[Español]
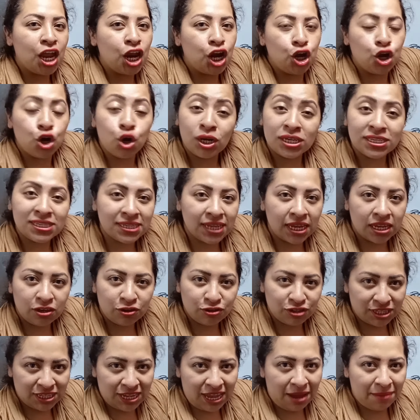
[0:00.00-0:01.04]
No es que yo
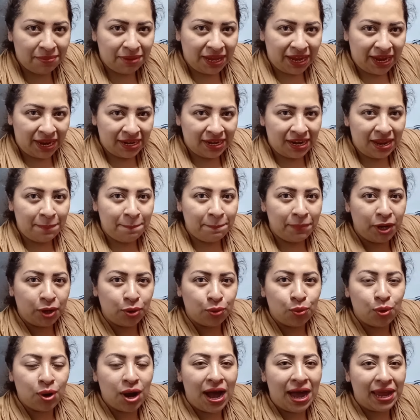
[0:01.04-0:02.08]
sea vegana,
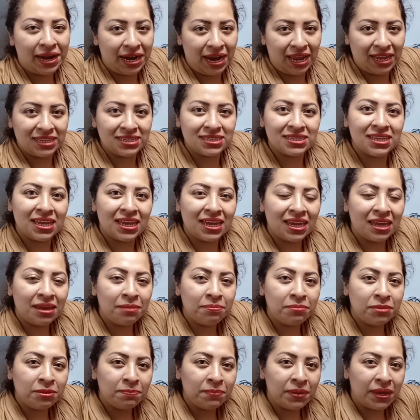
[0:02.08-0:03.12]
pero a raíz de que
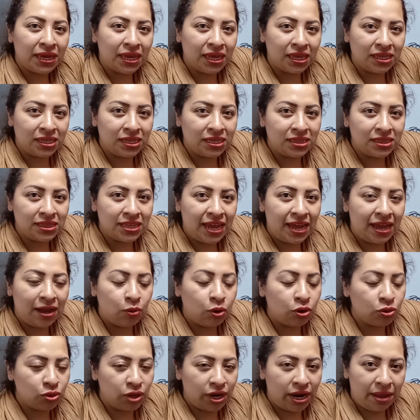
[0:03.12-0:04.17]
mi pequeñita
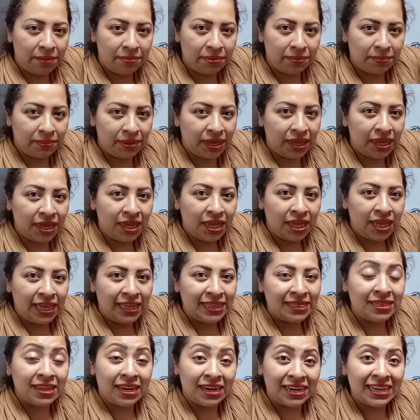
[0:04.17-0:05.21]
cuando era bebé
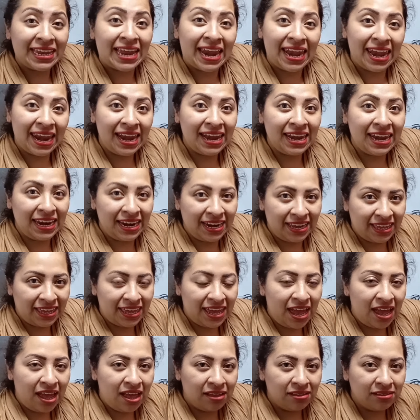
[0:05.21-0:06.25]
tenía la
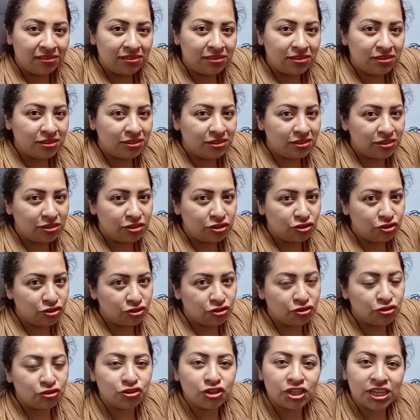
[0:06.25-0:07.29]
alergia,
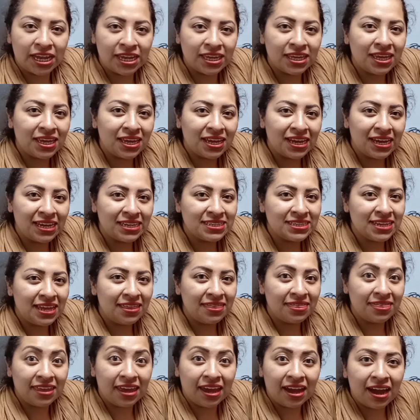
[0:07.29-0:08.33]
nosotros aquí en casa
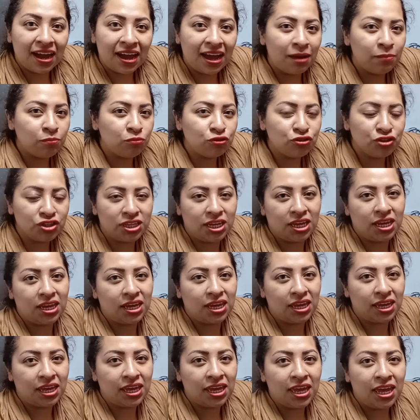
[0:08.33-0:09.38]
dejamos
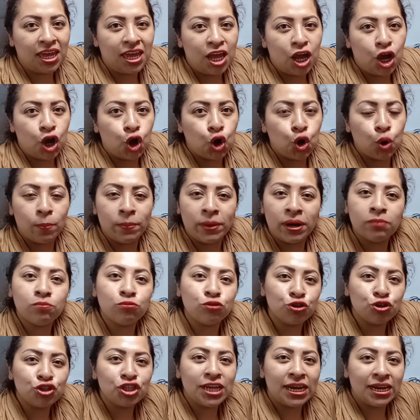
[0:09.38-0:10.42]
de comer
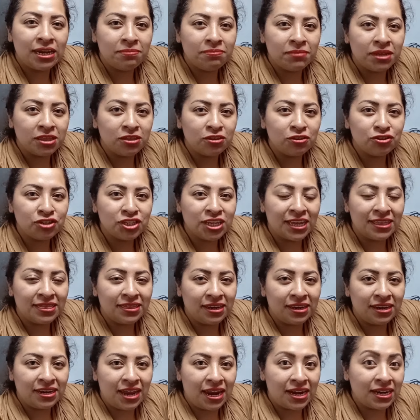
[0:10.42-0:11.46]
muchos alimentos que
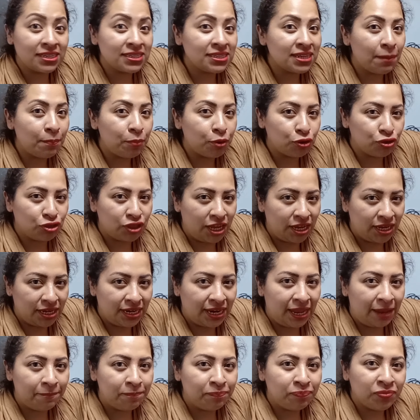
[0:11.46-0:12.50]
tenían esa
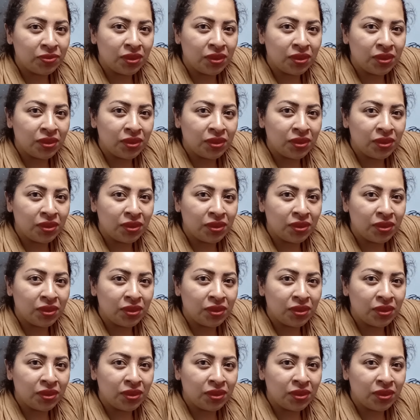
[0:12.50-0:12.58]
proteína.